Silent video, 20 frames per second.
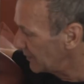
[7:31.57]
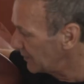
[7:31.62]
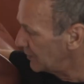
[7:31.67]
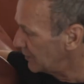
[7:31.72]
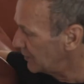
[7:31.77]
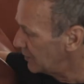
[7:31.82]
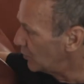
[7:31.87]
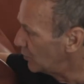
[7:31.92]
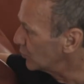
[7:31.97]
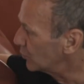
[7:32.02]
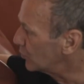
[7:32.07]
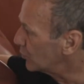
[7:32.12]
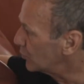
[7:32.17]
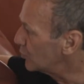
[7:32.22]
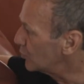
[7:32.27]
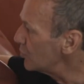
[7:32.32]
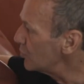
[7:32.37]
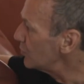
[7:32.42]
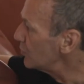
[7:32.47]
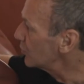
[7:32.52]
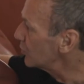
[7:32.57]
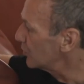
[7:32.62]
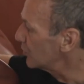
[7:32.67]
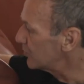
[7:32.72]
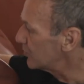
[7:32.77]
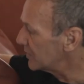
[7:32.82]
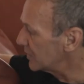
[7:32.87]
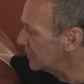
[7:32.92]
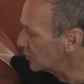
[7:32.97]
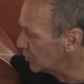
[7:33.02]
Donc du coup, on
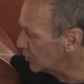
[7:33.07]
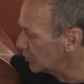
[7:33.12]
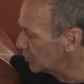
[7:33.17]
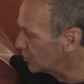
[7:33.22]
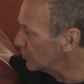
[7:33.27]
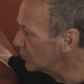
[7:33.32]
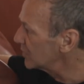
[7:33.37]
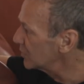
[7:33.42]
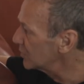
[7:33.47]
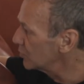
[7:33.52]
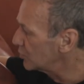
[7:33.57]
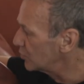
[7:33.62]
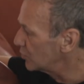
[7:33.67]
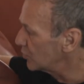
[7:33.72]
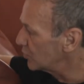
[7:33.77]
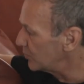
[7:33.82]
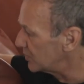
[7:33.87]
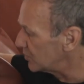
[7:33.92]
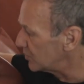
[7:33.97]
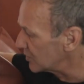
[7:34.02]
obtient que le cosinus de pi sur